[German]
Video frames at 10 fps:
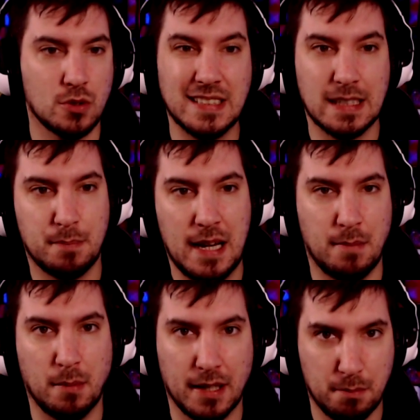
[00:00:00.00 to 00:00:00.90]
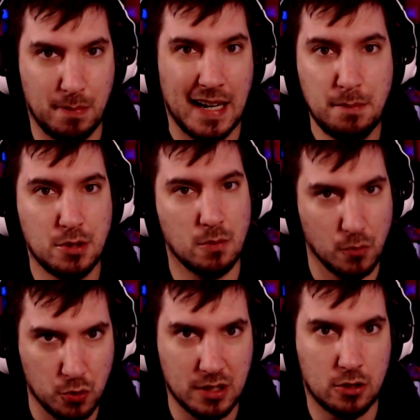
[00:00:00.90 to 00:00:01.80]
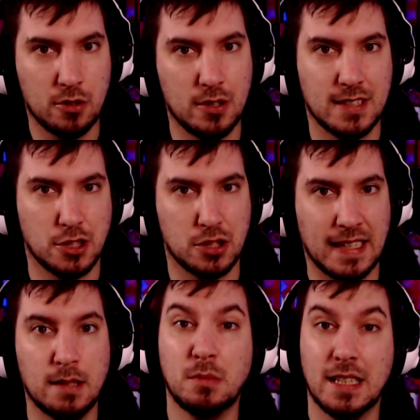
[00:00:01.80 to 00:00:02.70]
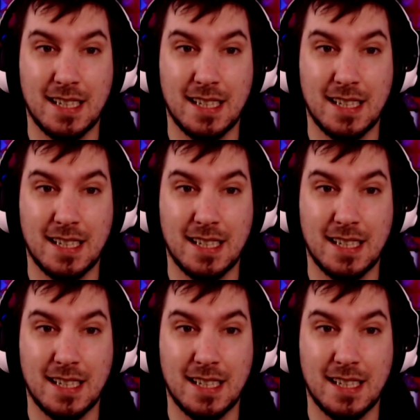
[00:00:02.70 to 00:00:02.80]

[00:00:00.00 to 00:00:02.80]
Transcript: dieser Permanent bleibt und ihr könnt euch das Game